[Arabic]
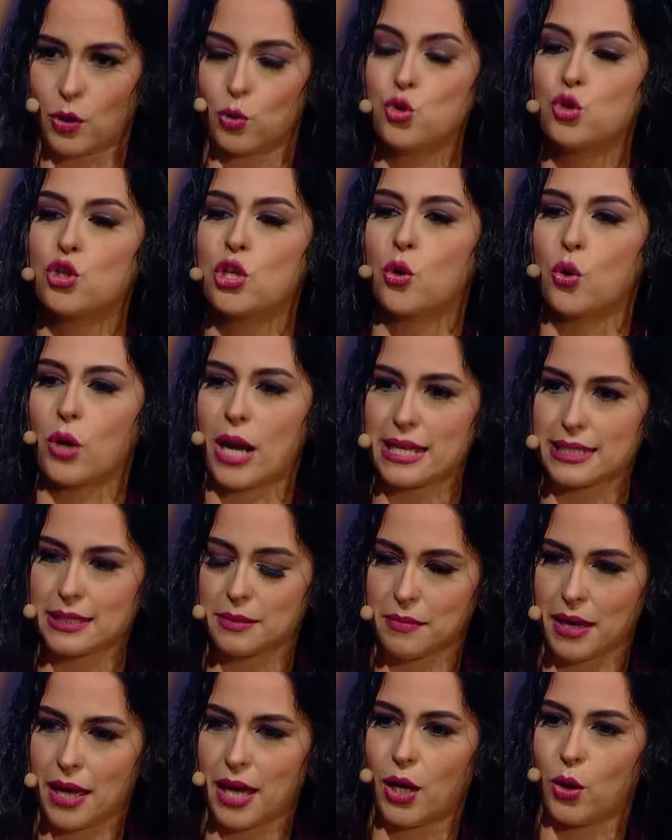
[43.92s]
وتذكر
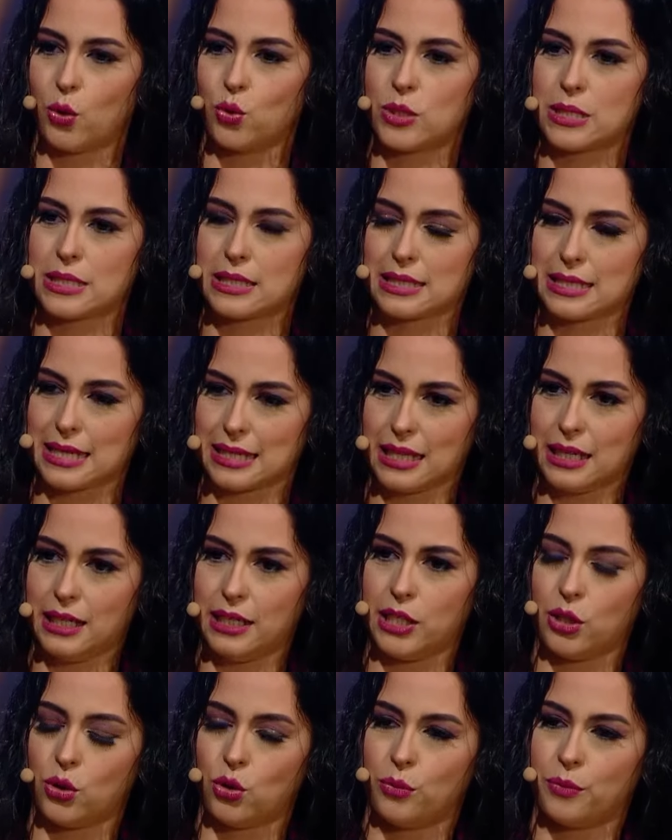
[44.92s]
اسماء او تعطي اس...
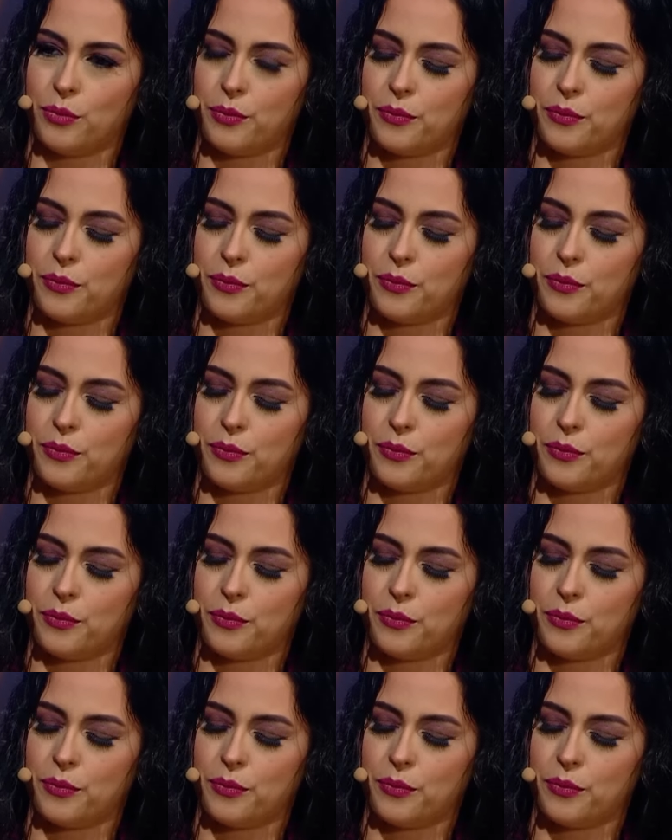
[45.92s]
عليهم